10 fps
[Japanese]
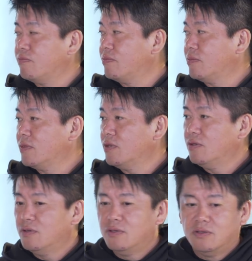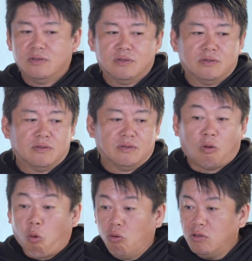うんうん、
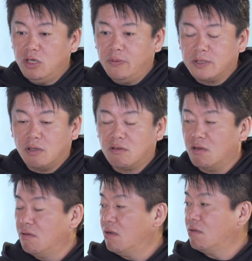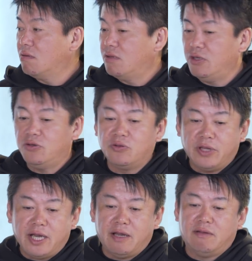でこんないい場所あったんだっていうの
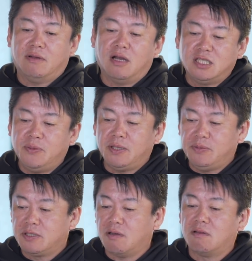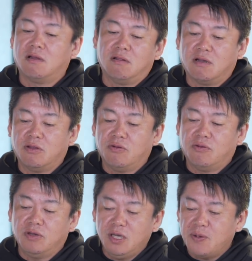で初めて見つかったんだけ
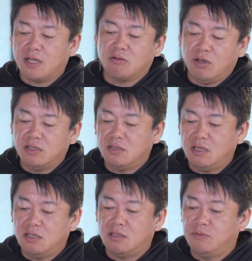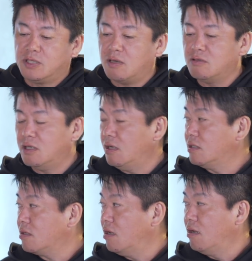ど、今だと エスエヌエス で見つかるじゃないで
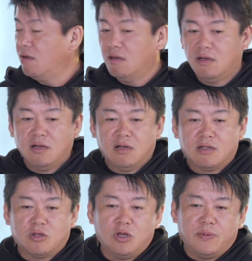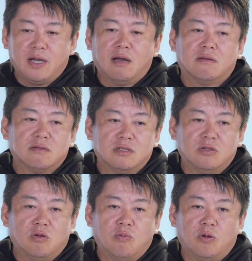すか、はい、例えば
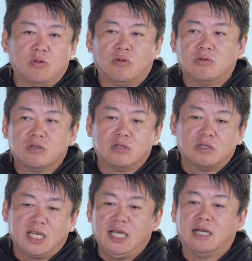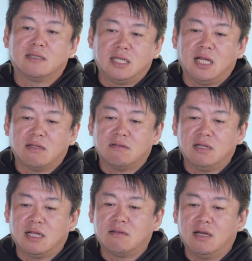スノーボードスキーが好きだっ
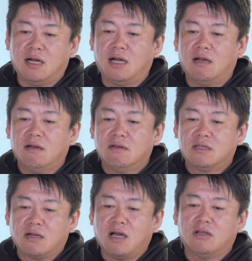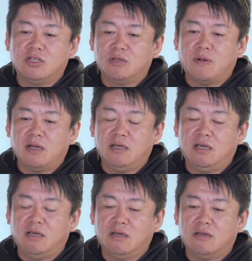てなったら世界で一番いい